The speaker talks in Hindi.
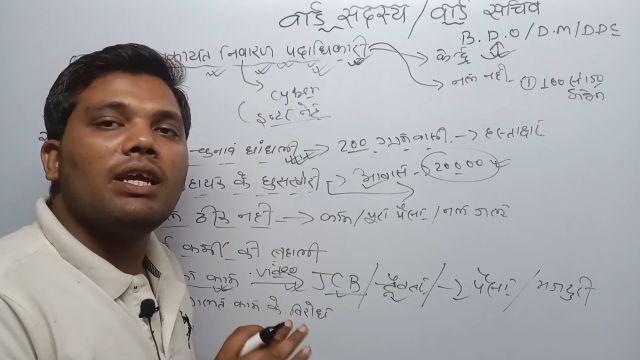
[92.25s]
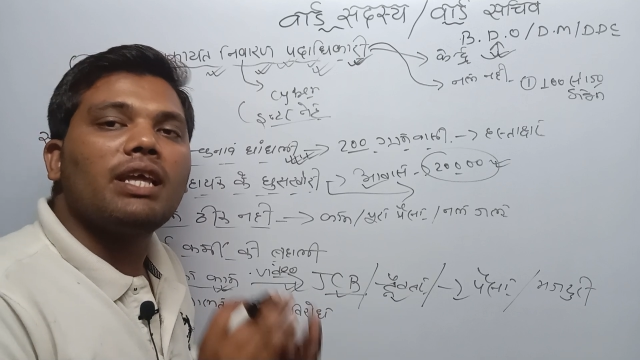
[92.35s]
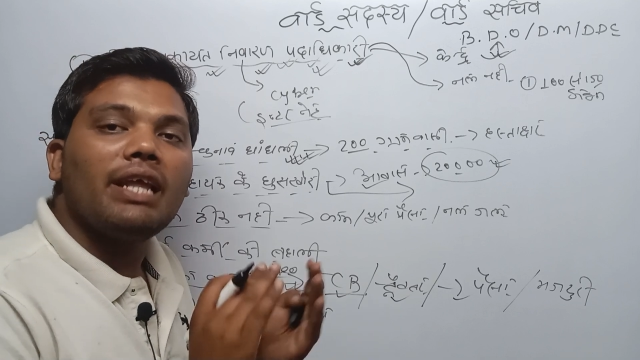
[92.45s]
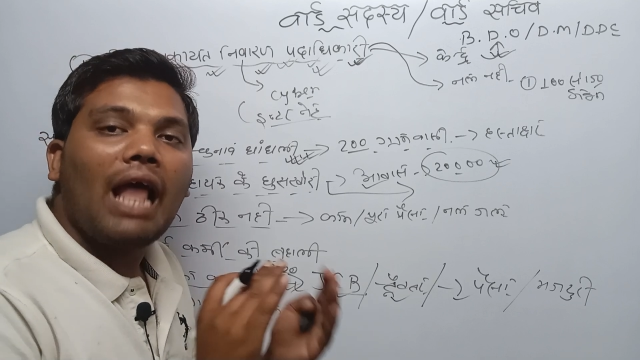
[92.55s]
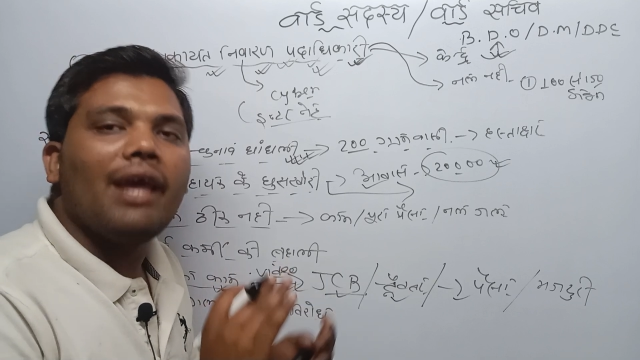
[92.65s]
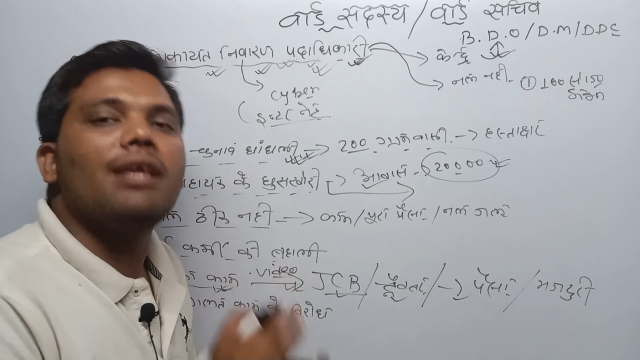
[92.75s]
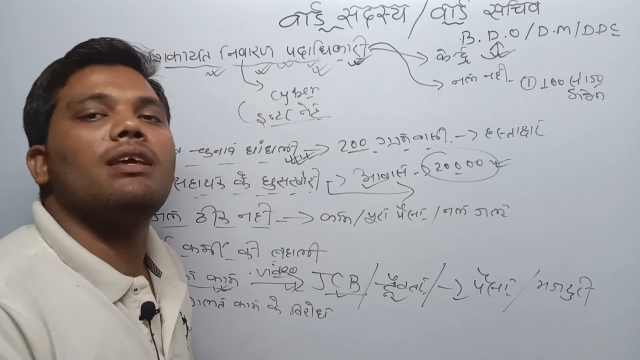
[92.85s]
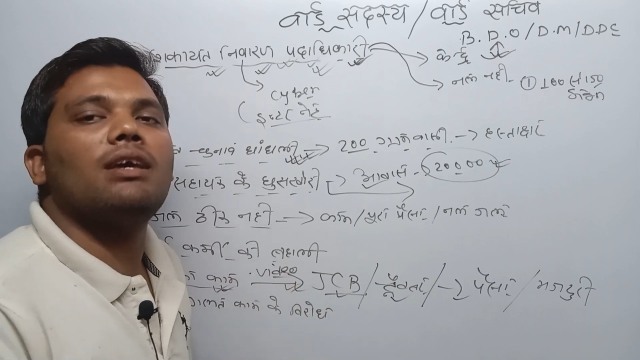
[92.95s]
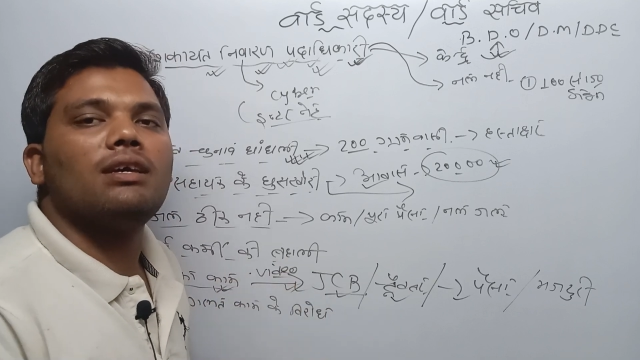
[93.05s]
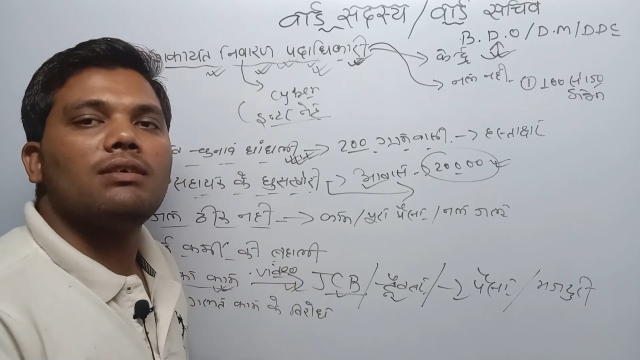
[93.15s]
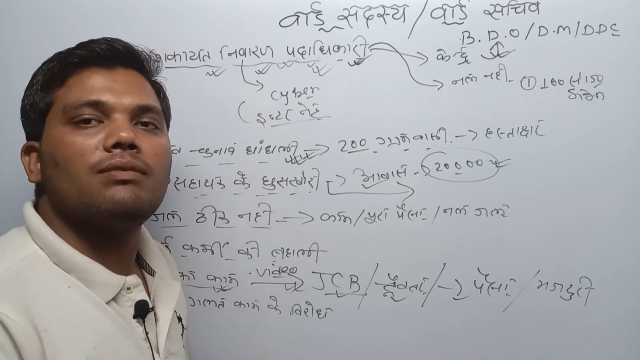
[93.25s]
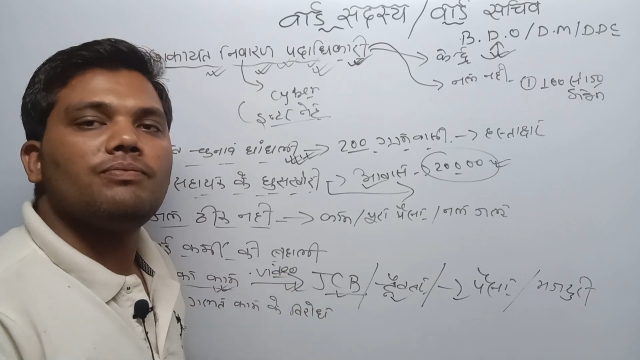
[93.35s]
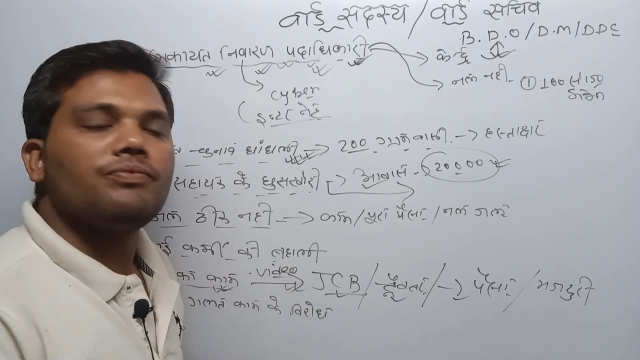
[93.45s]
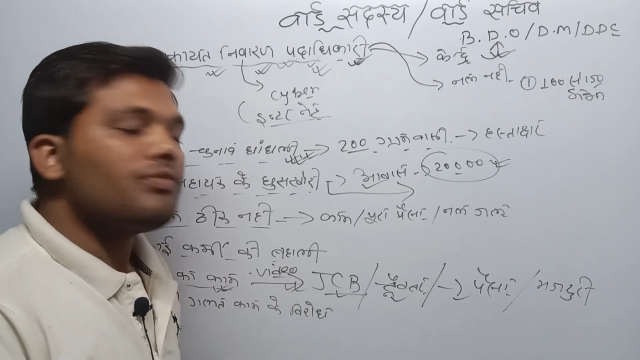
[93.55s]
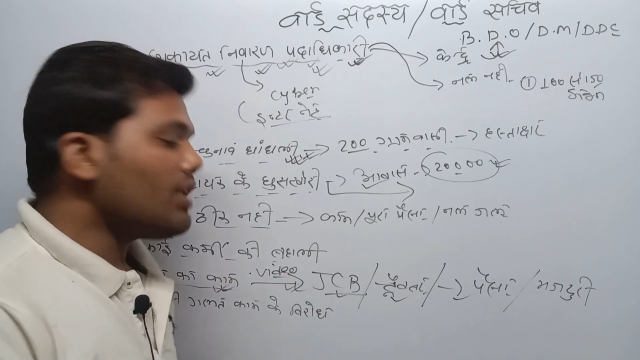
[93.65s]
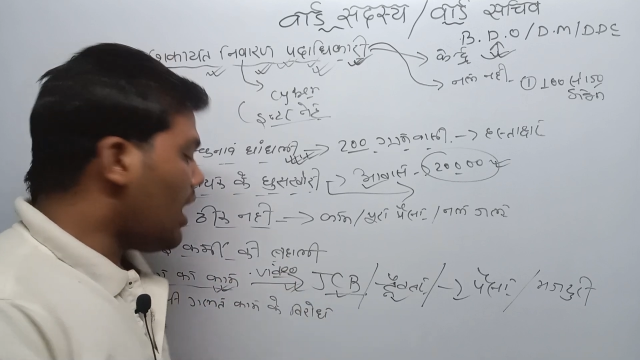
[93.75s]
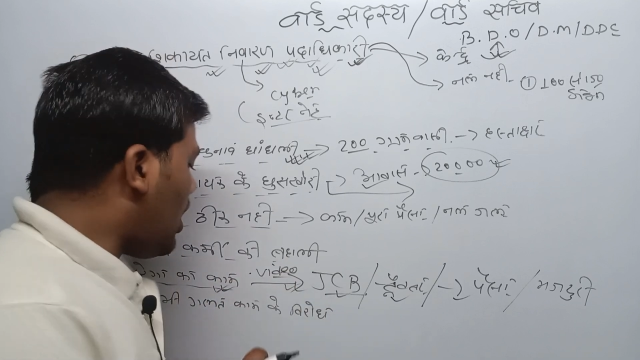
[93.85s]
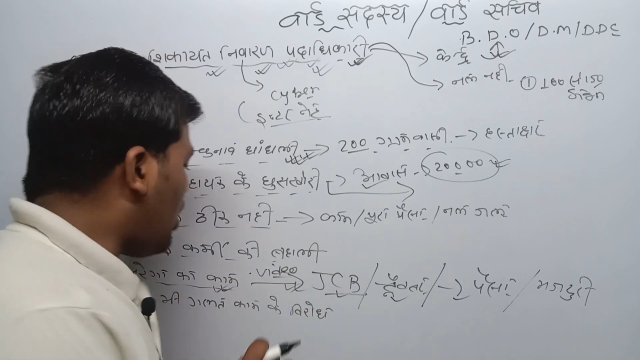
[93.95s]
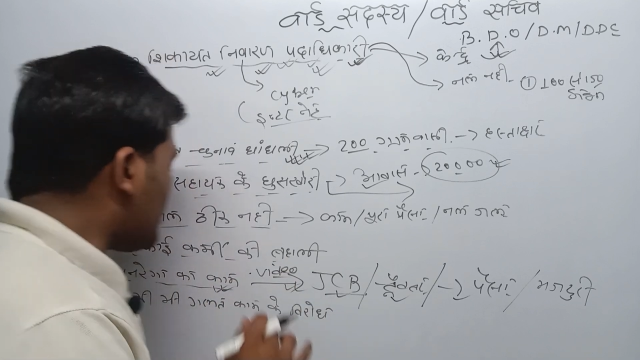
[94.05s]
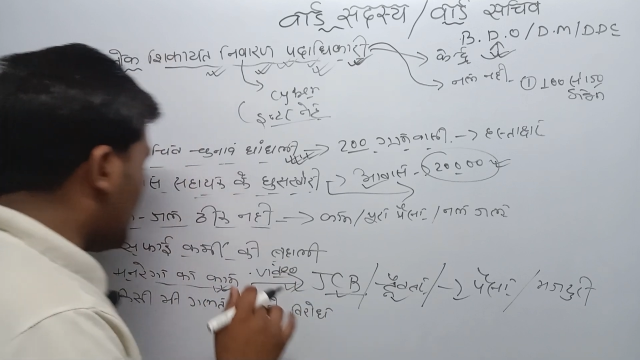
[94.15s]
गिर गिराएंगे
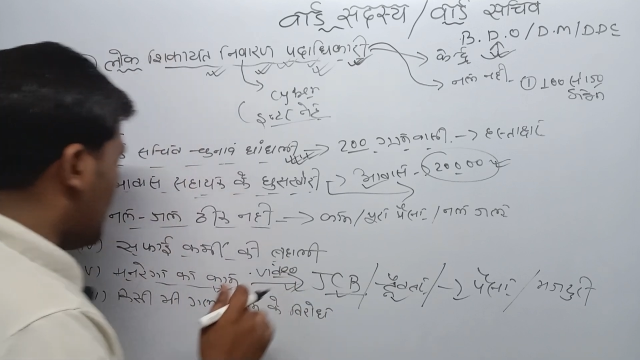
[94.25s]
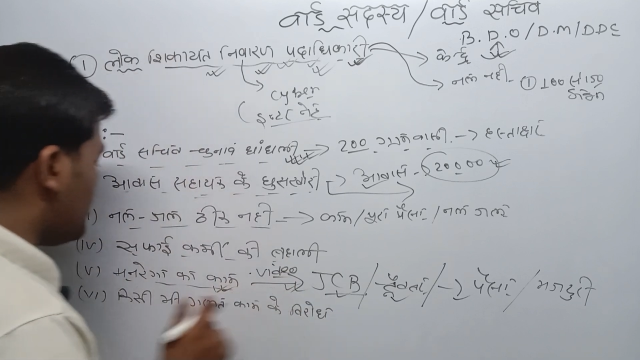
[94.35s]
और देख